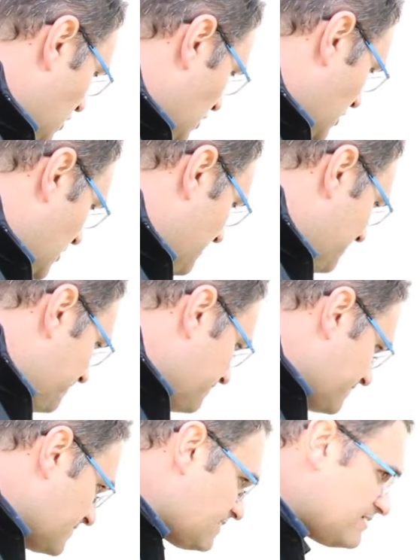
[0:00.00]
que
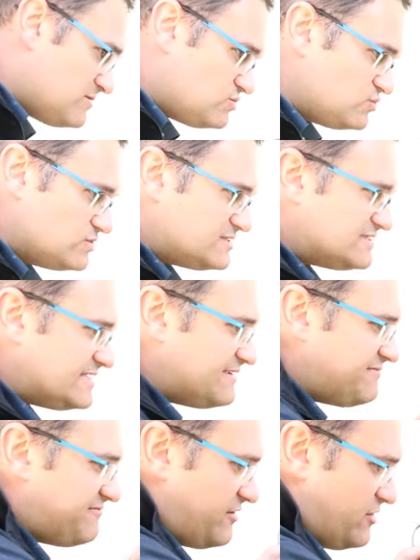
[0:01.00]
toutes
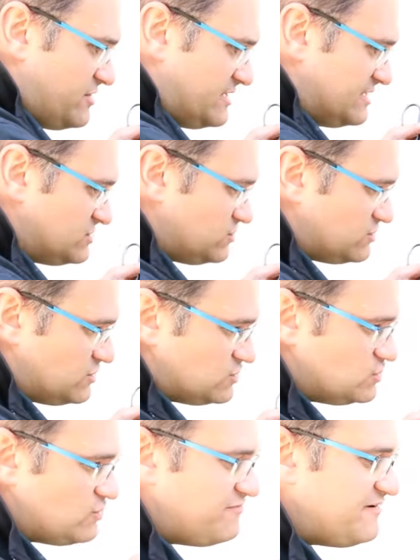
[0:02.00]
ces feuilles qui sont en
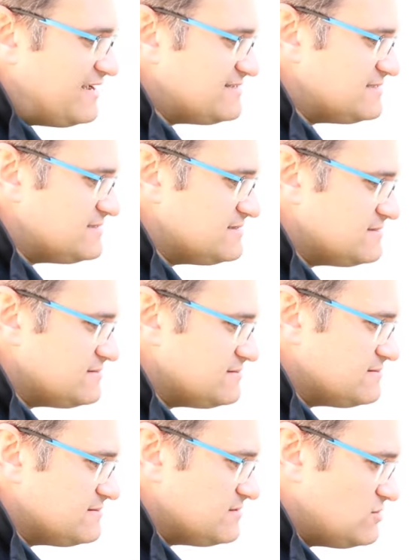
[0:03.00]
surface,
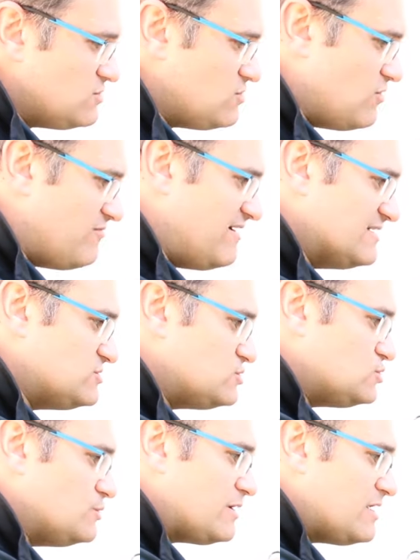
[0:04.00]
qu'on va
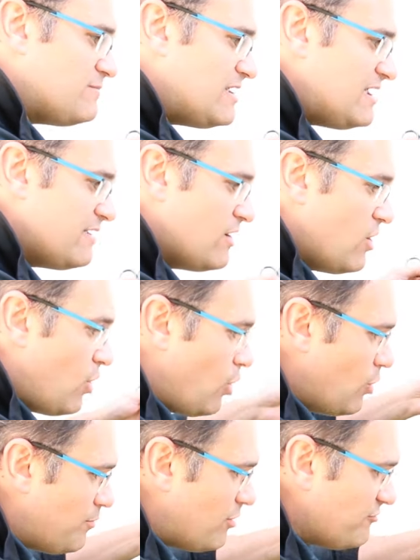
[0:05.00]
supprimer, eh
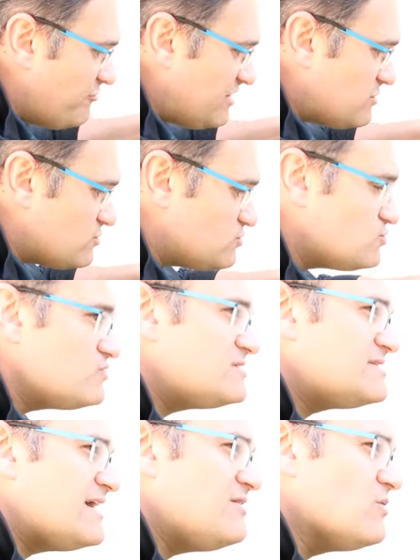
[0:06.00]
au profit de toutes
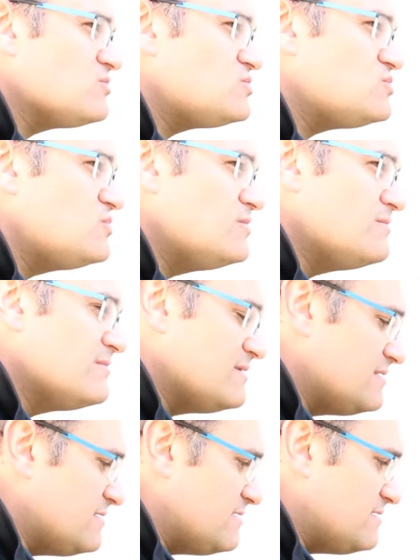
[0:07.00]
celles d'en dessous,
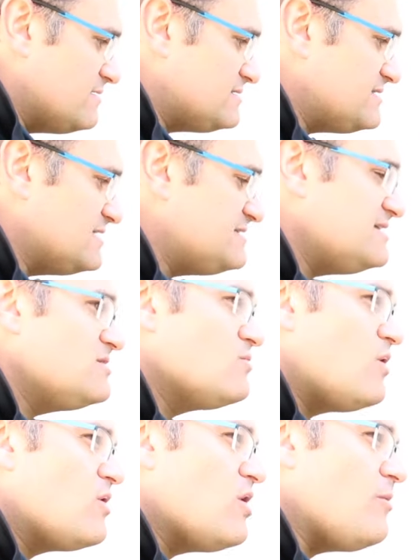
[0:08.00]
celles-ci
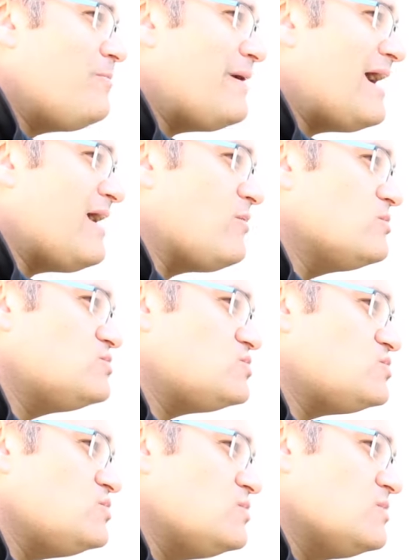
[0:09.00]
n'ont encore pas
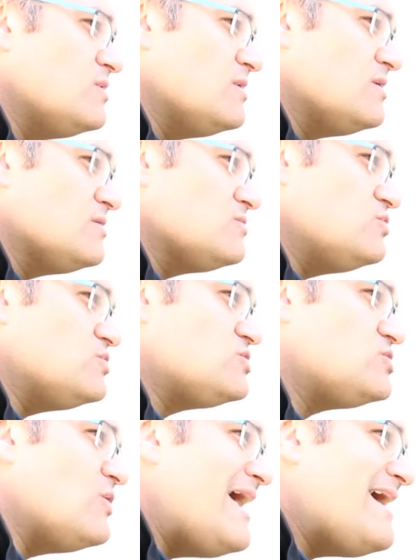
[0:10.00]
reçu de
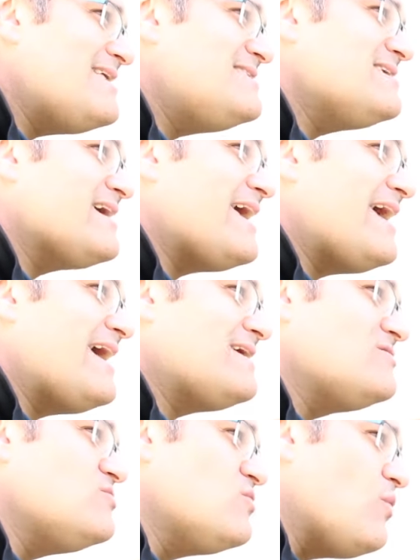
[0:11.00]
soleil
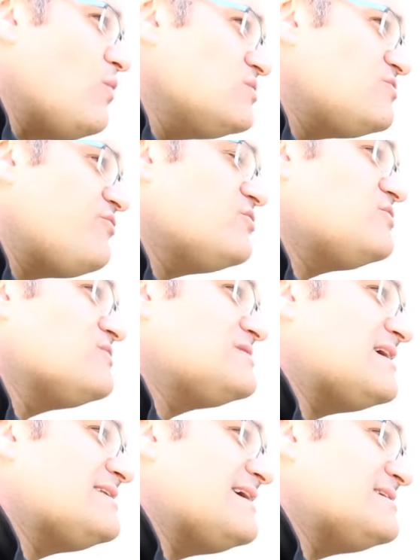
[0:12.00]
direct, de grosses
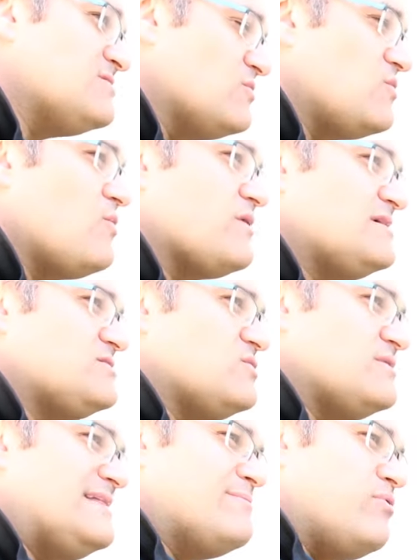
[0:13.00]
photosynthèse. Donc on
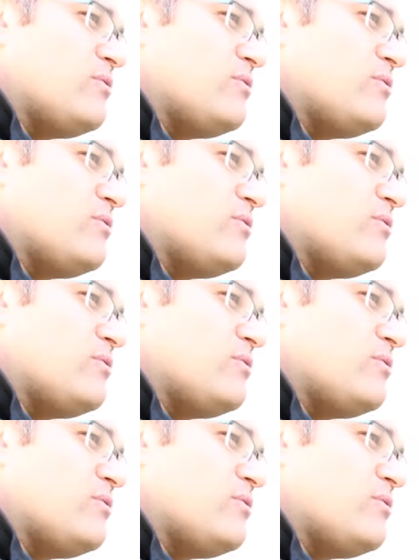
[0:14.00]
risque de les